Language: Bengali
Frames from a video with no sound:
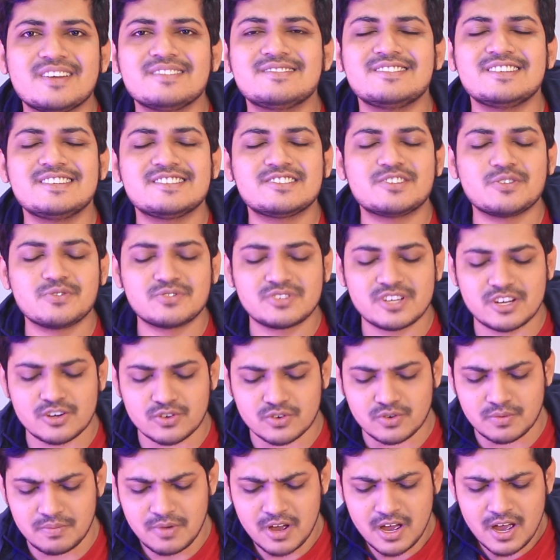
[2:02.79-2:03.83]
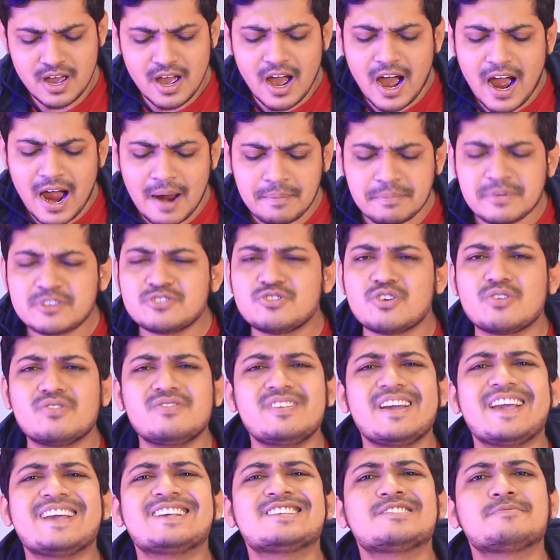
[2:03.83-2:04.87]
না জিনিসটা হচ্ছে এরকম আপনার যখন
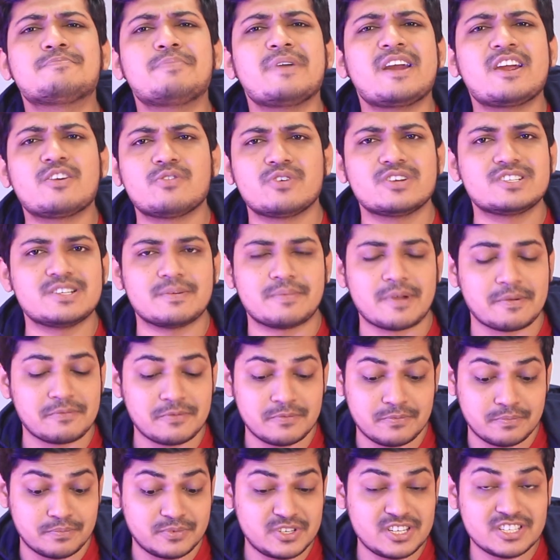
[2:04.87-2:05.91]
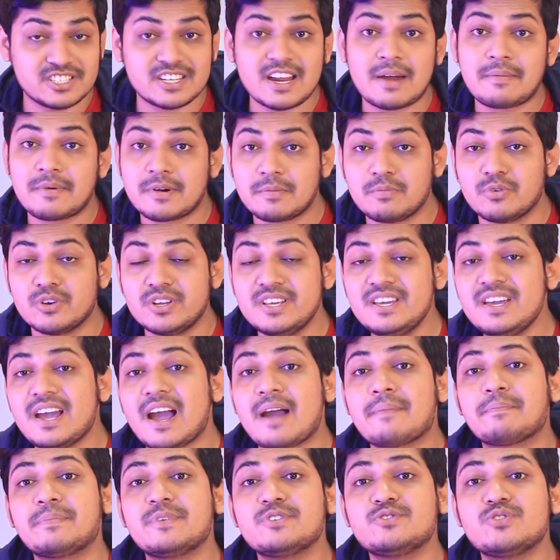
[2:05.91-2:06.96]
এক্সপায়ার হয়ে যাবে আমি জিনিসটা আবার বলি
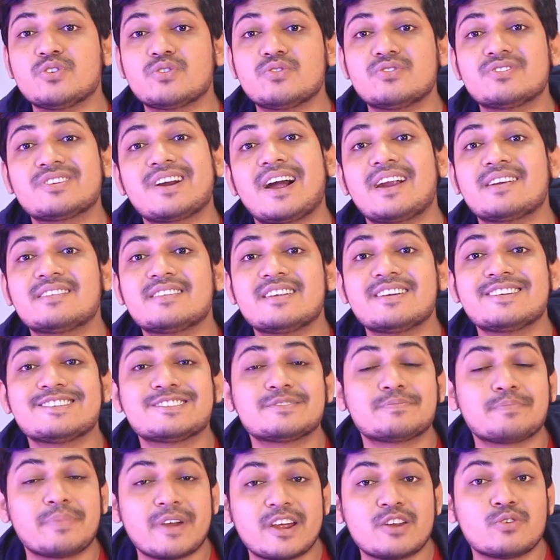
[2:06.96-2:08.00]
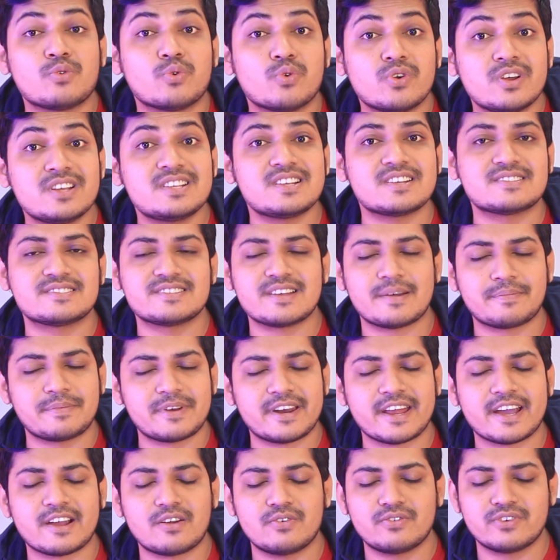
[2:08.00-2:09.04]
আপনার যখন কার্ডটা এক্সপায়ার হয়ে যাচ্ছে
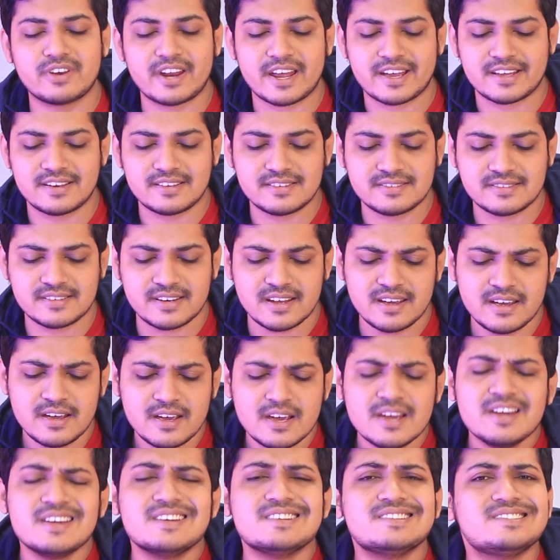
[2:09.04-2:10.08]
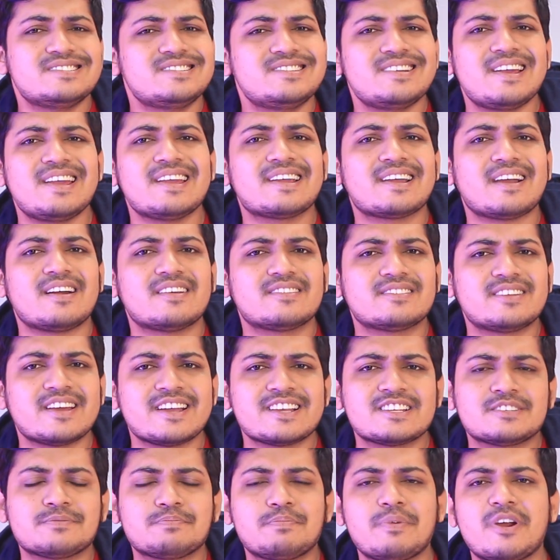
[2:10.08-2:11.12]
আপনার অ্যাকাউন্টের অ্যাগেনিস্টে সেই কার্ডটা
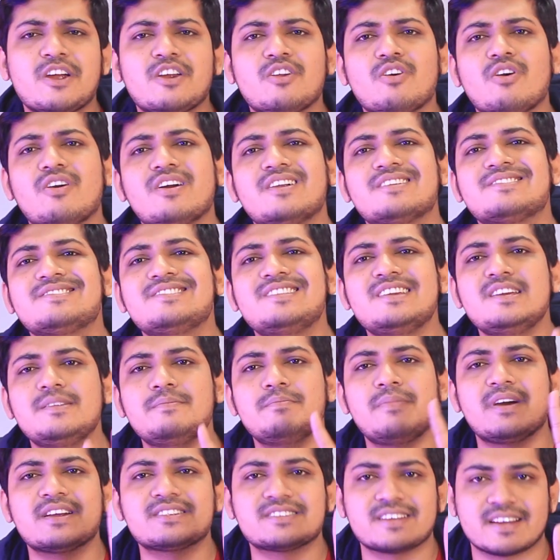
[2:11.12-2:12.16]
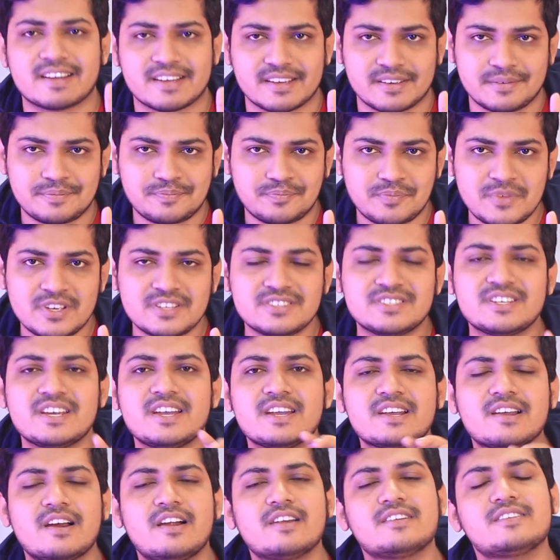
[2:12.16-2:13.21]
এক্সপায়ার হওয়ার তিন মাস আগে
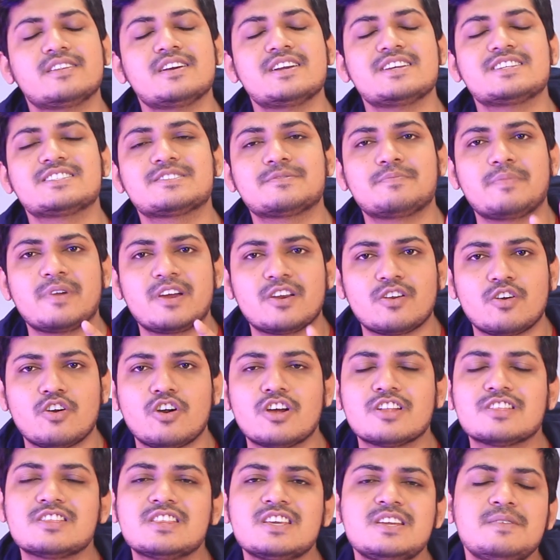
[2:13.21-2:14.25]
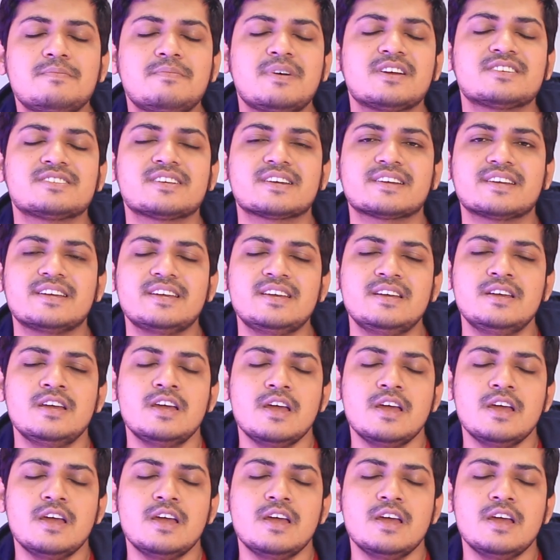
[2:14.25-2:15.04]
সেই কার্ডটা এক্সপায়ার হওয়ার তিন মাস আগে